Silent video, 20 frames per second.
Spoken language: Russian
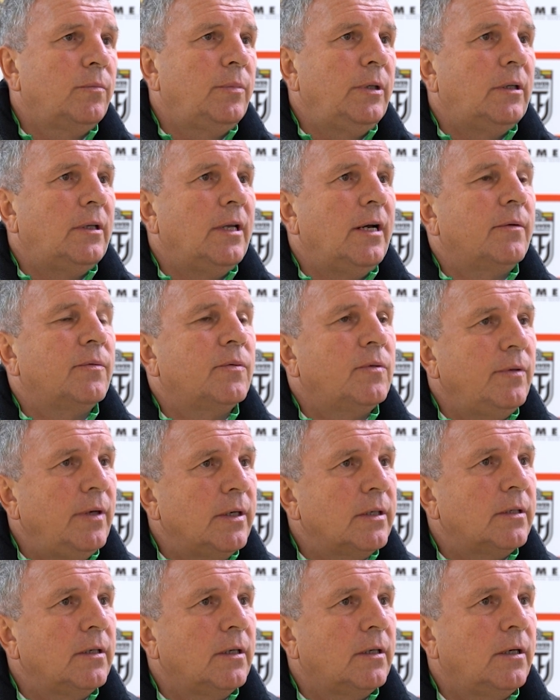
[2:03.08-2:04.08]
быть так в
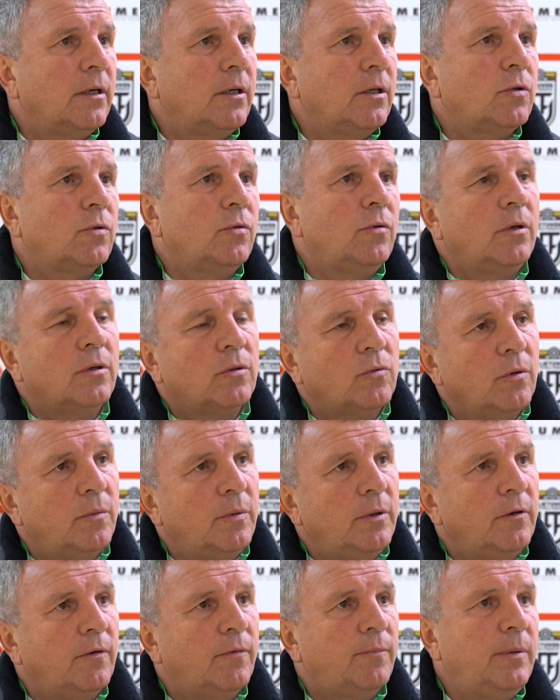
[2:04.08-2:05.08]
связках хорошо,
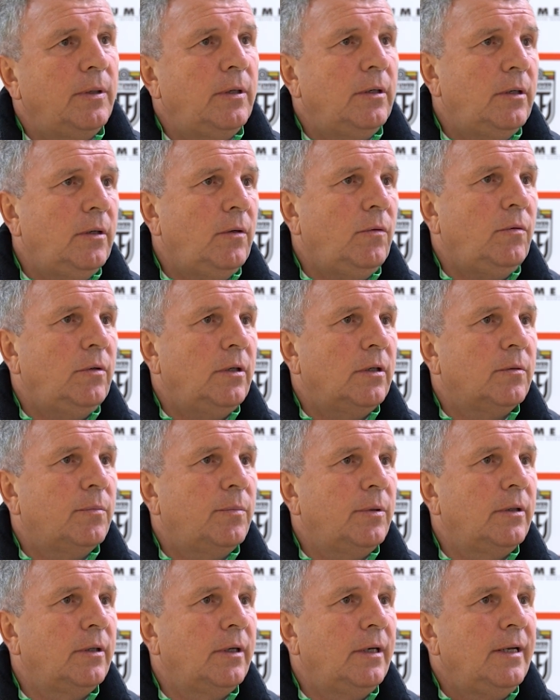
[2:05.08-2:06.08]
особенно впереди у нас
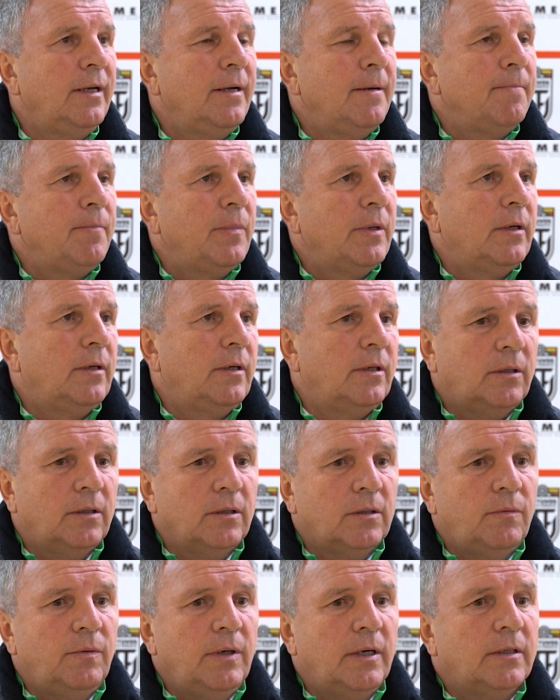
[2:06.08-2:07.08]
было эта
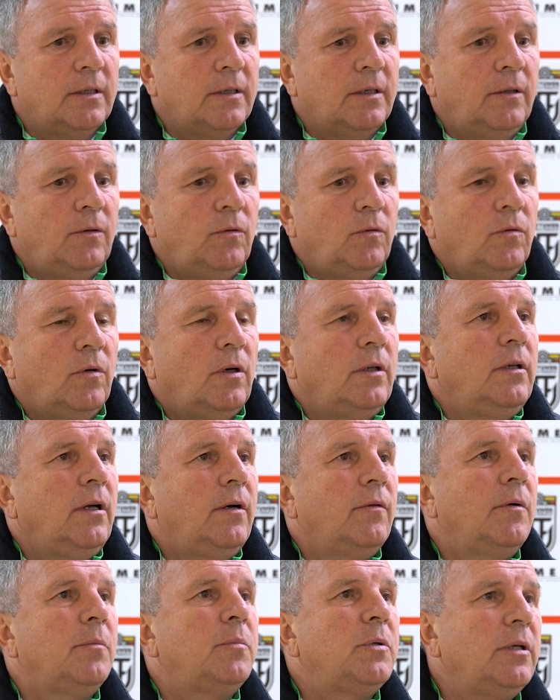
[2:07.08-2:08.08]
связка, ну
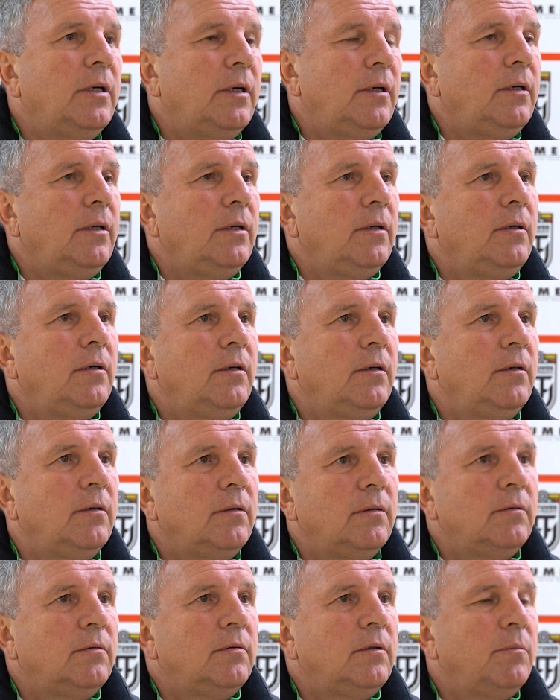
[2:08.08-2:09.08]
она вообще и
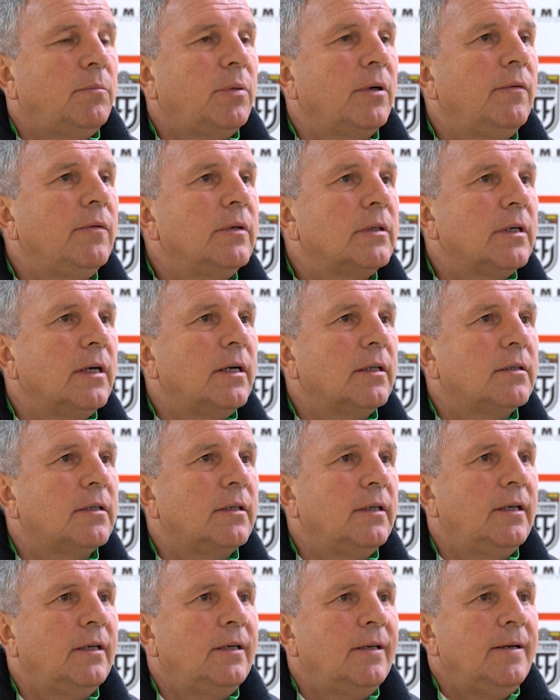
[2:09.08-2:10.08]

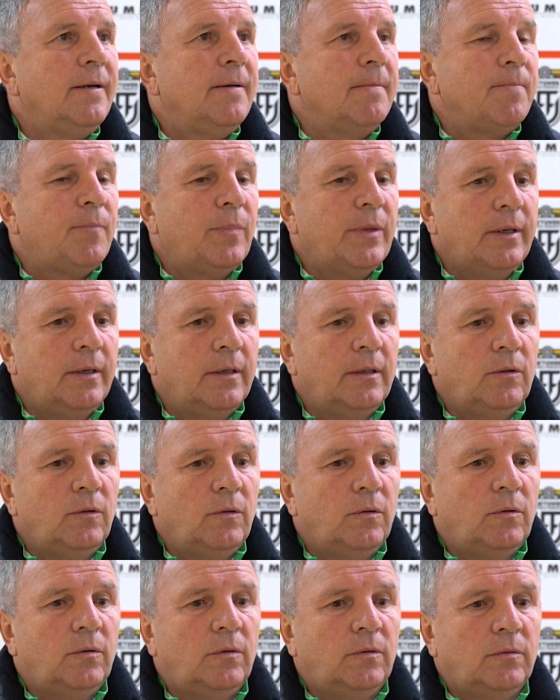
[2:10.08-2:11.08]
импровизация, да,
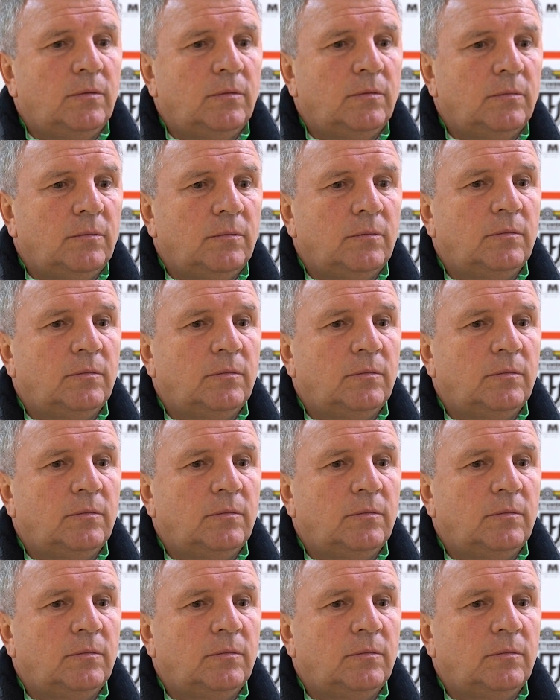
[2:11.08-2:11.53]
но